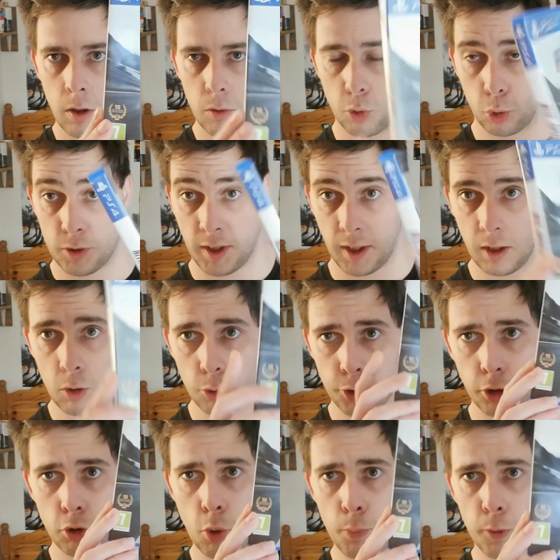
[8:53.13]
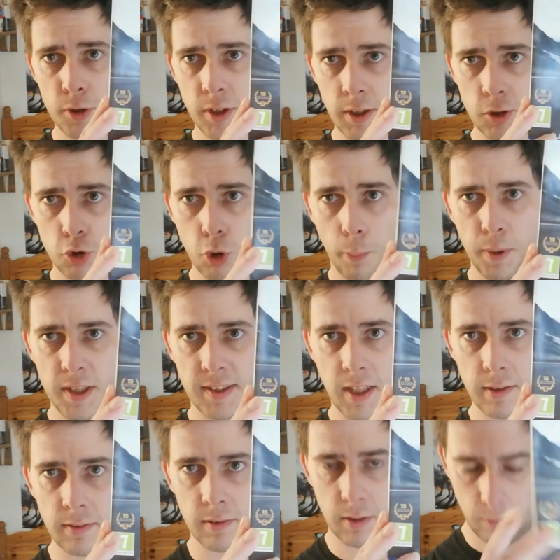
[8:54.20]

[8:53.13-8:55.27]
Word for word: Donc très content de le posséder sur PS4.